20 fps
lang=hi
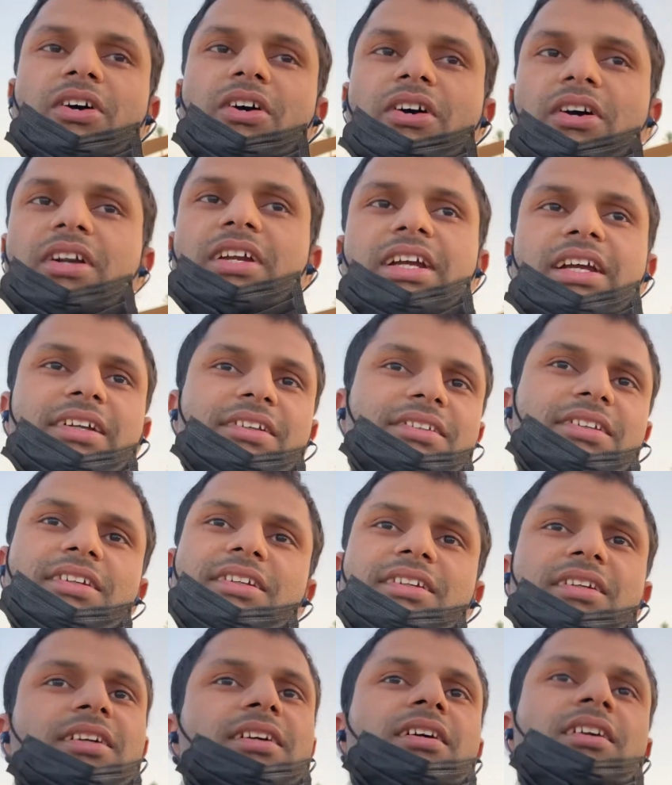और ऐसा
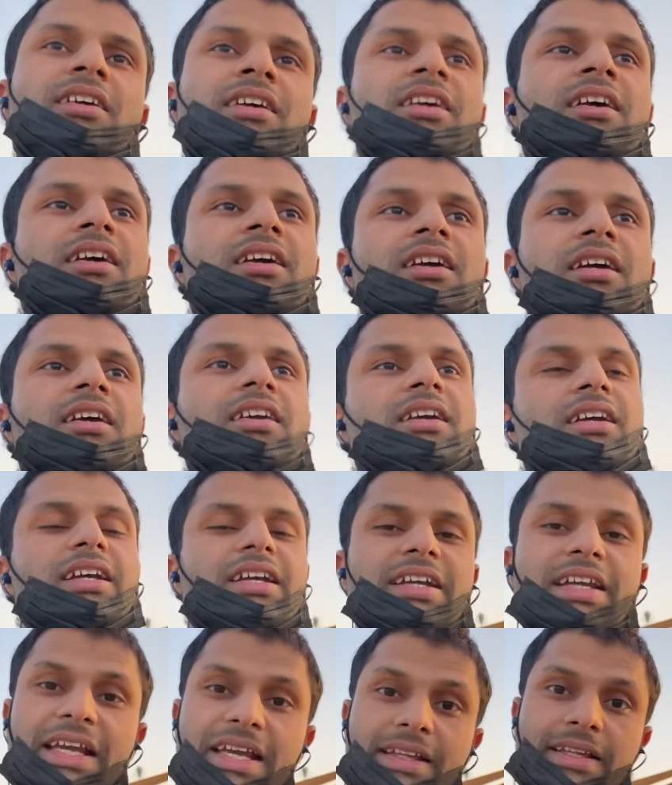ही कि
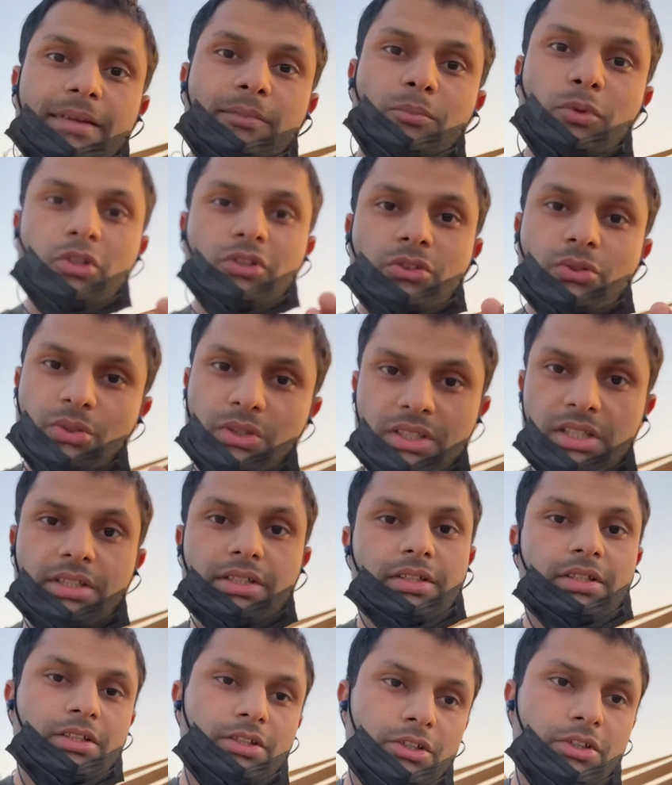कैसे मौत हुई
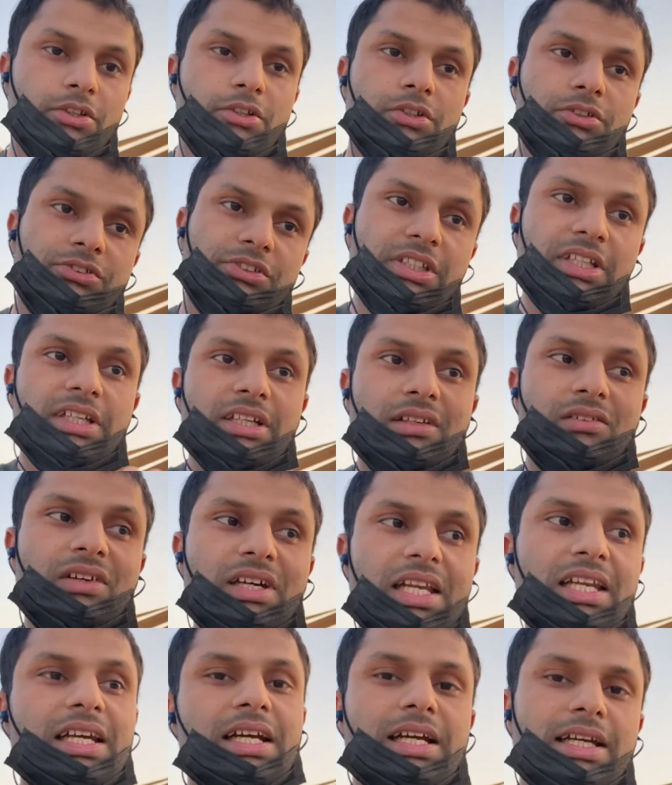न्यूज चैनल
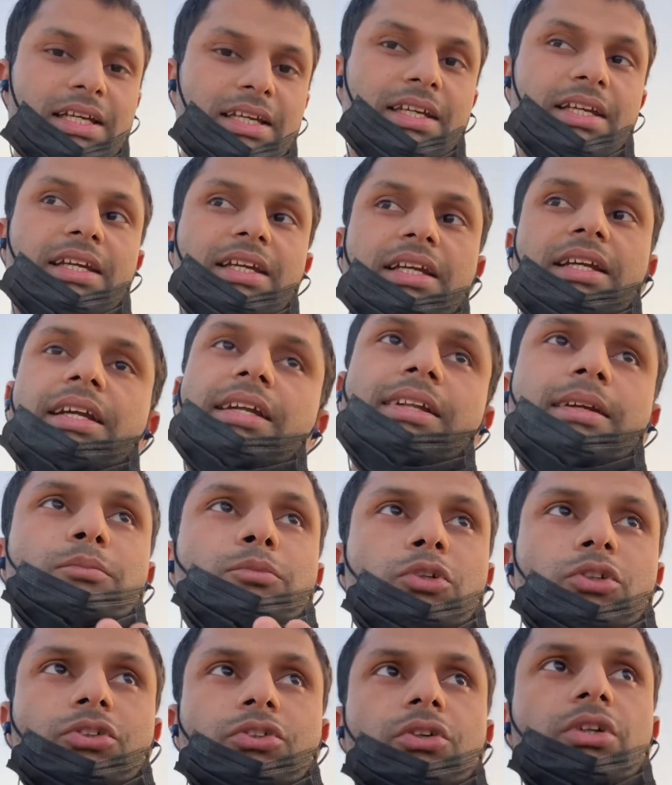वाले आएंगे कैसे
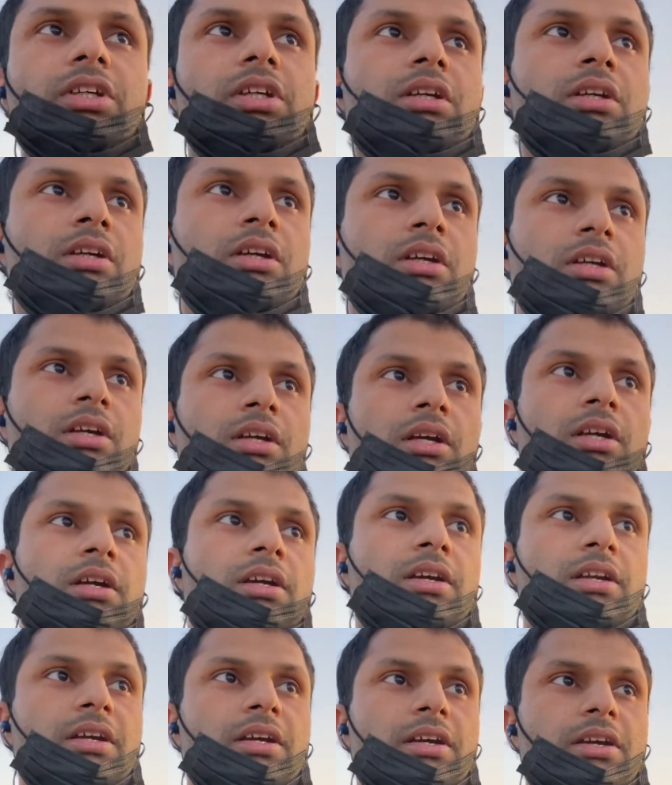मौत हुई
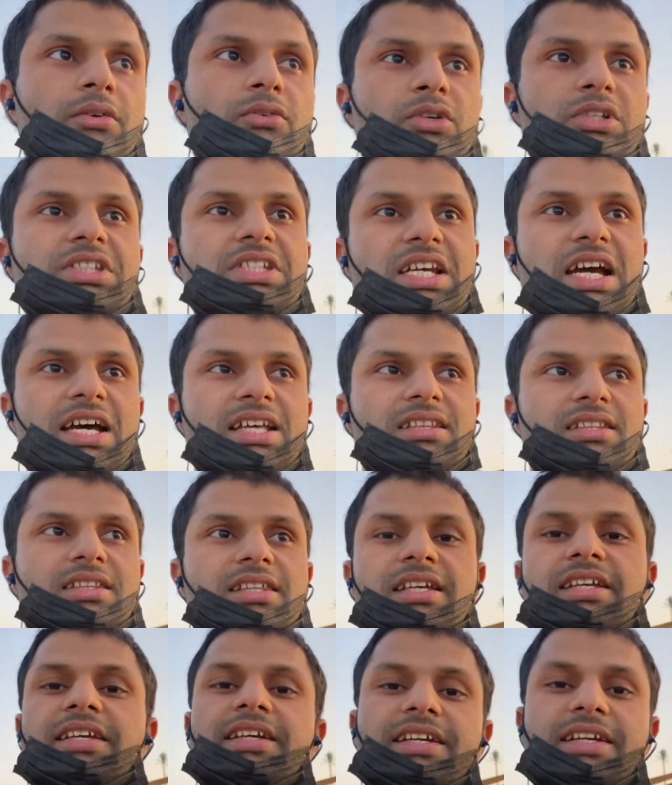कि वो चांद
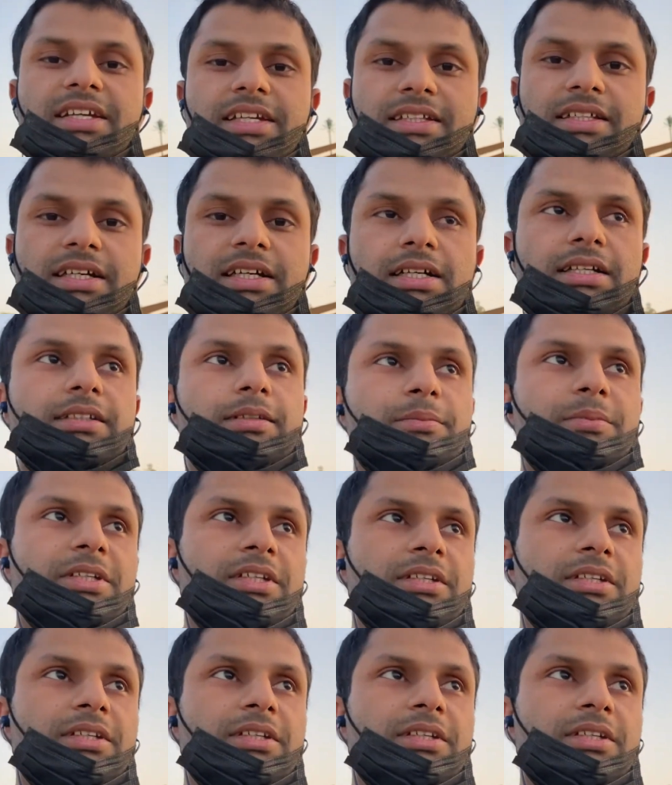से गिर गया था आदमी